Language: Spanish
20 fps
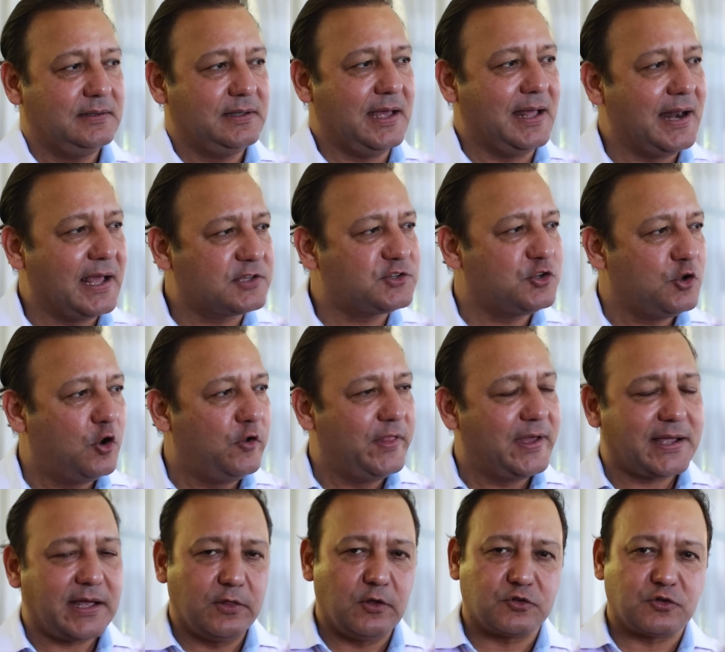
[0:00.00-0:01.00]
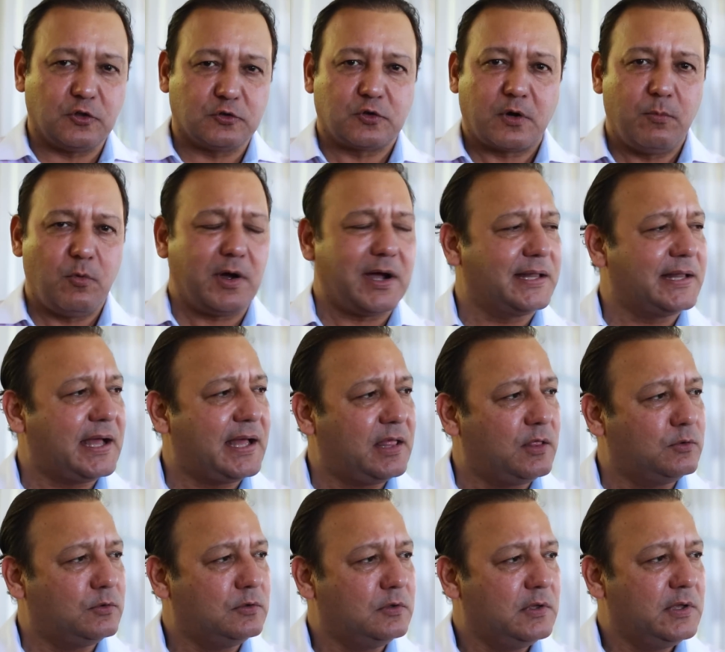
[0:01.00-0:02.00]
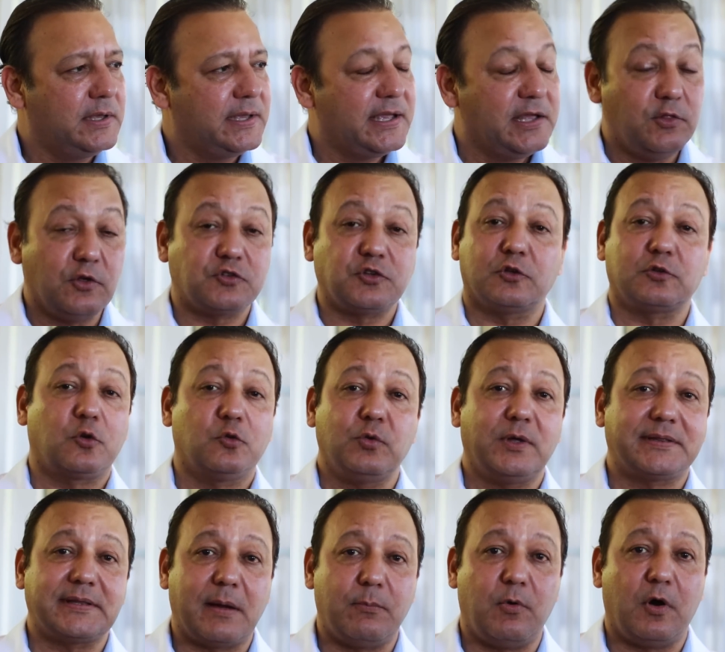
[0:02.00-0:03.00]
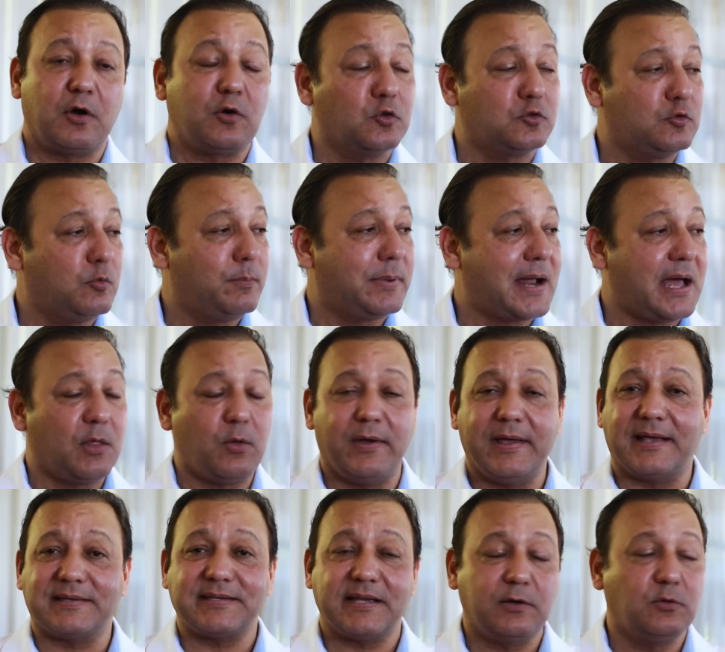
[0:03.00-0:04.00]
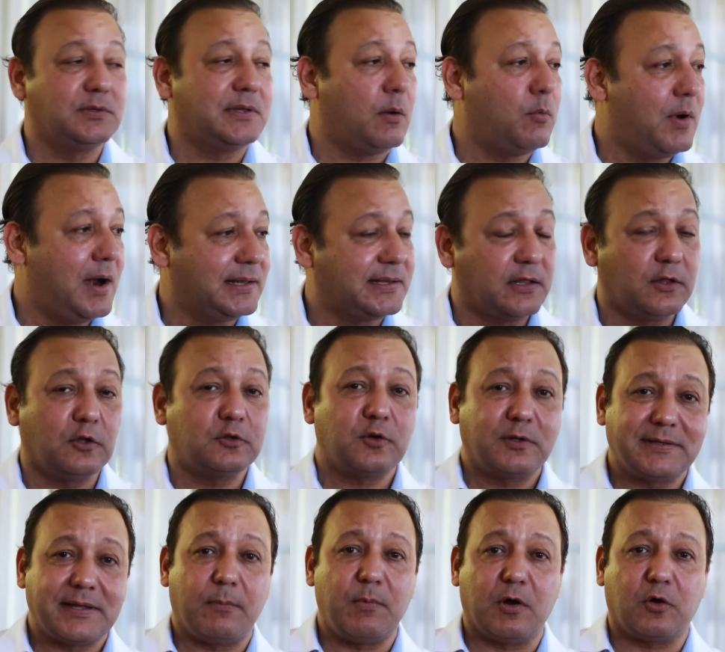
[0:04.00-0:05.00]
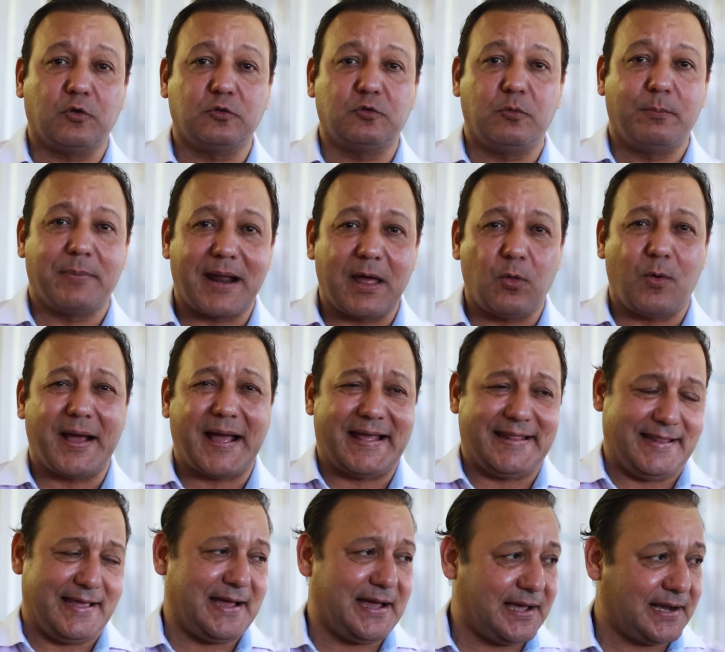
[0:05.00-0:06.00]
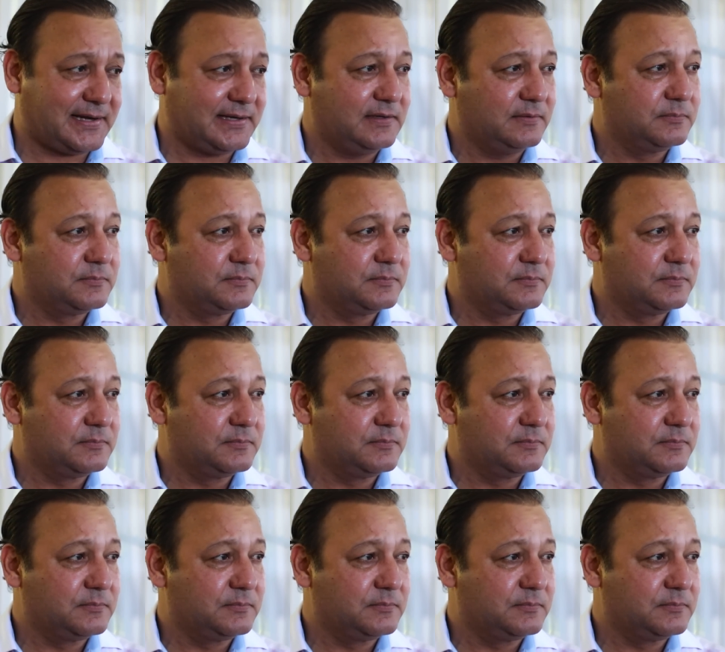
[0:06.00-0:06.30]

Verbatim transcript: elecciones que nosotros hemos ganado. Y nosotros no estamos acostumbrados a ir a segunda vuelta. Nosotros estamos acostumbrados a ganar